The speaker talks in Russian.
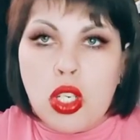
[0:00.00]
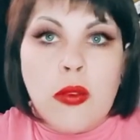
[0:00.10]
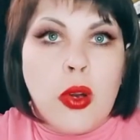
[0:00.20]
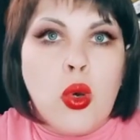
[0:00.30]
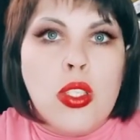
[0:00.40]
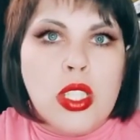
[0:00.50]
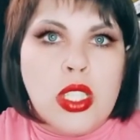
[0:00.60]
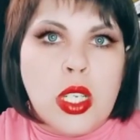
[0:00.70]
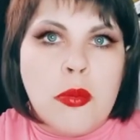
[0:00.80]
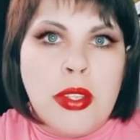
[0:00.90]
Мужик
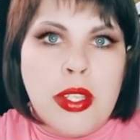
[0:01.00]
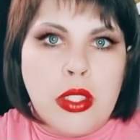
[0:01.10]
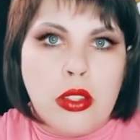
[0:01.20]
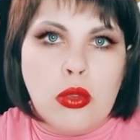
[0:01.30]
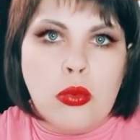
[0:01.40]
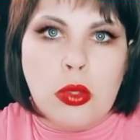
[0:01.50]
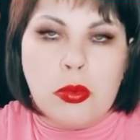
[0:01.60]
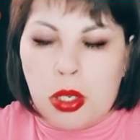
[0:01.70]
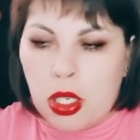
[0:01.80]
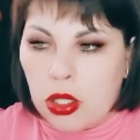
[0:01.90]
выходит из кабинета,
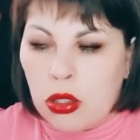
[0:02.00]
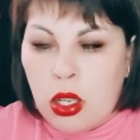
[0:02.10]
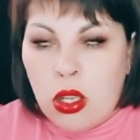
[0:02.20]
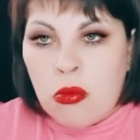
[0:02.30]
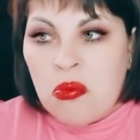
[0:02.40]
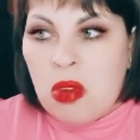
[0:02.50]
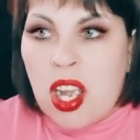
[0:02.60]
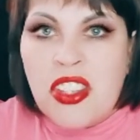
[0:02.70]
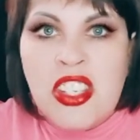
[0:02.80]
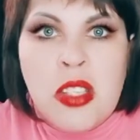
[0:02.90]
думает, блин,
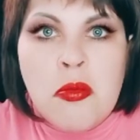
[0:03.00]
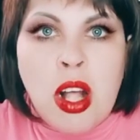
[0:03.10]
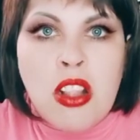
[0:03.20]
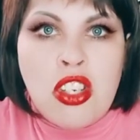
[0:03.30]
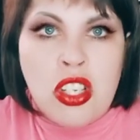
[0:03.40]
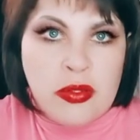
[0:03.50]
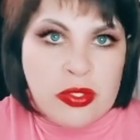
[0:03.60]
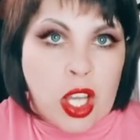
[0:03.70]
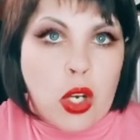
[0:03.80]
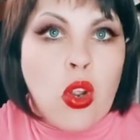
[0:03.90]
один
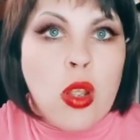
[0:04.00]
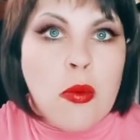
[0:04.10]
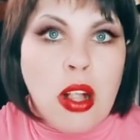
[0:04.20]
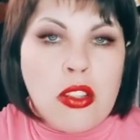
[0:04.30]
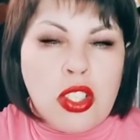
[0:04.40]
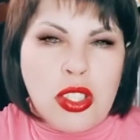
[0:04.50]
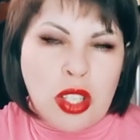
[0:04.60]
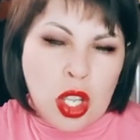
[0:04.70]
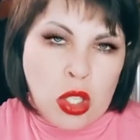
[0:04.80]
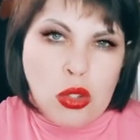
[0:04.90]
молчит, второй
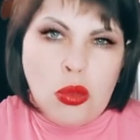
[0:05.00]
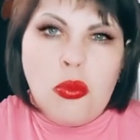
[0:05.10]
молчит.